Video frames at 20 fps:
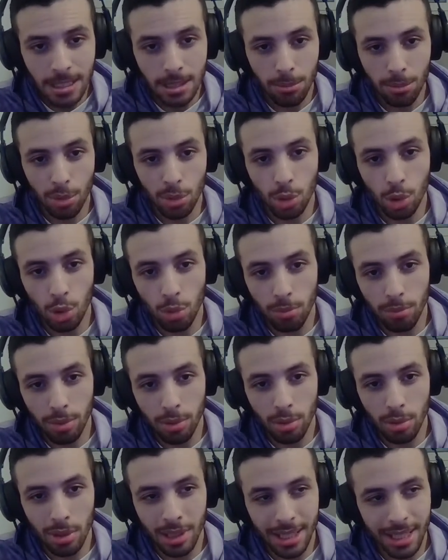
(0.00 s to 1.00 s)
pour du
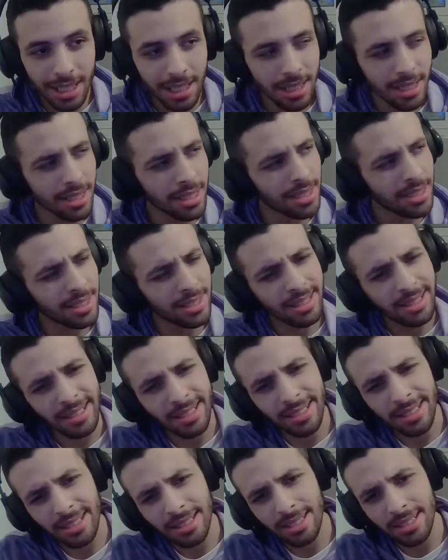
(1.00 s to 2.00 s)
Blu-ray,
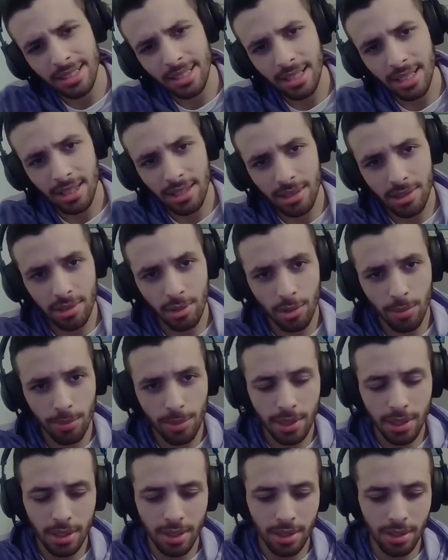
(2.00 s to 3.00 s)
est-ce
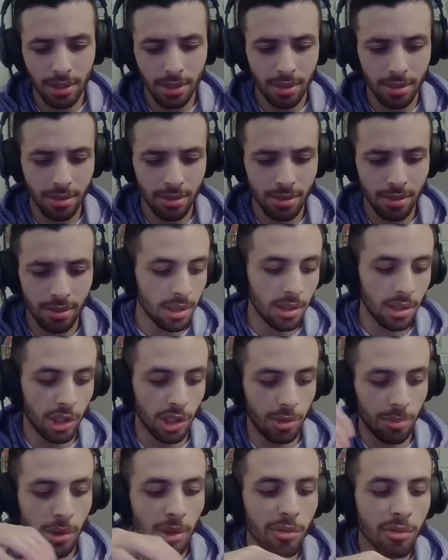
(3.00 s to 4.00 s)
compliqué J'ai
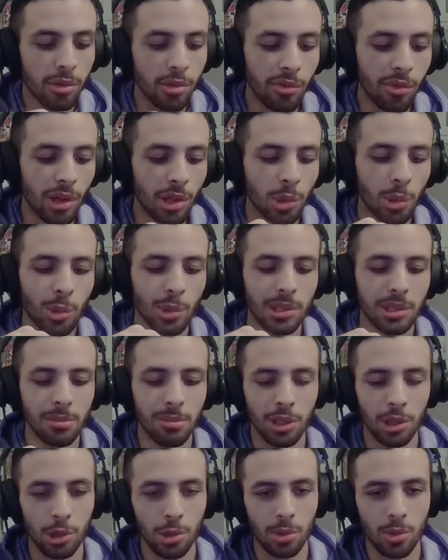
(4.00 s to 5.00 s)
pas voulu voir trop
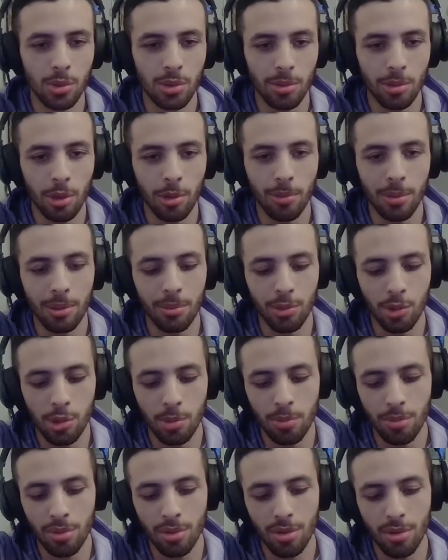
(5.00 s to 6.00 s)
d'images ou quoi pour pas me
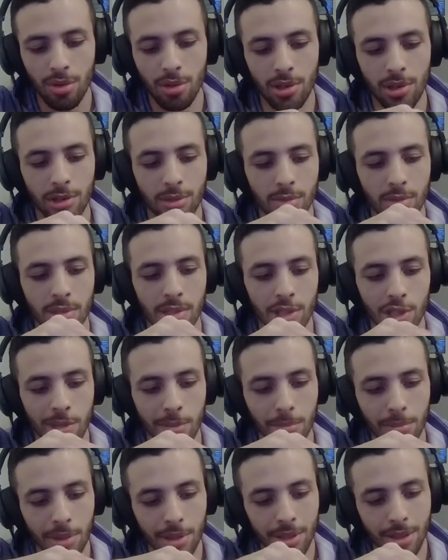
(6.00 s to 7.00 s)
spoiler et tout ça, j'aime
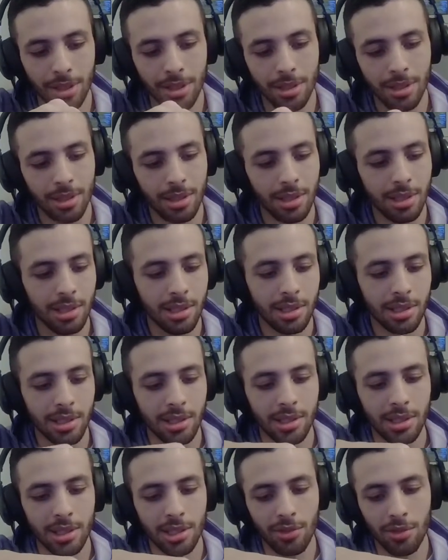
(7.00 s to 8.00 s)
pas.
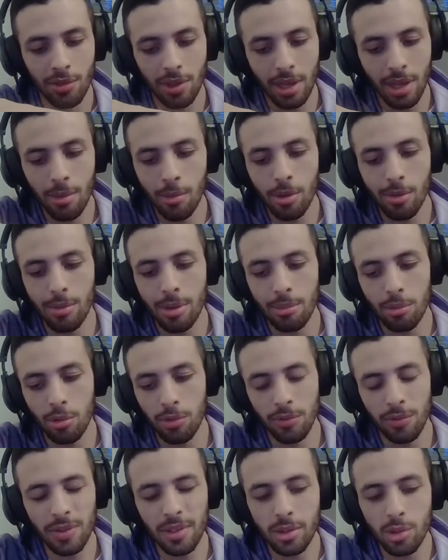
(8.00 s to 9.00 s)
Vraiment, même le
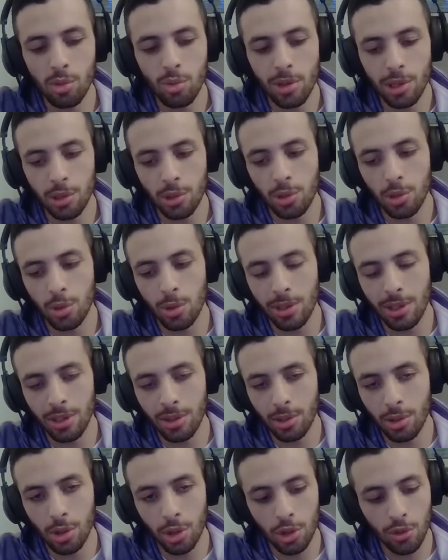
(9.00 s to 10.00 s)
visuel du
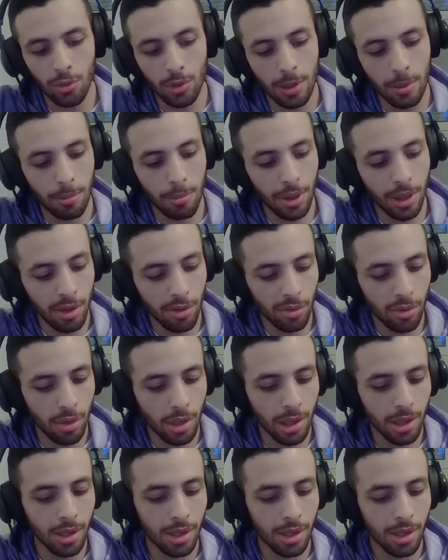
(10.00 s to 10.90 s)
collector, je voulais pas le voir.